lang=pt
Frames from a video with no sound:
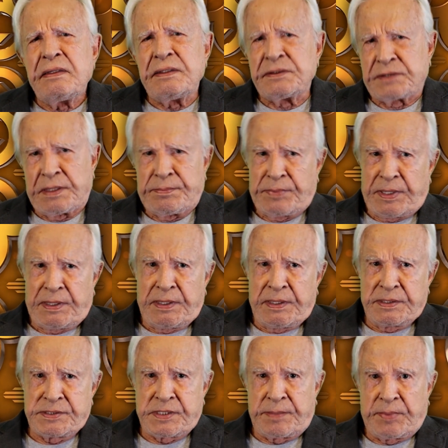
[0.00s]
e
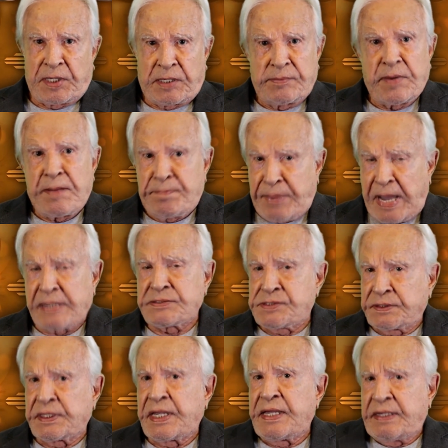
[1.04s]
também receberá uma
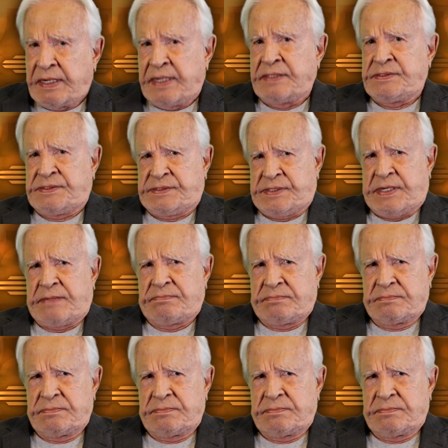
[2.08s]
parte da herança.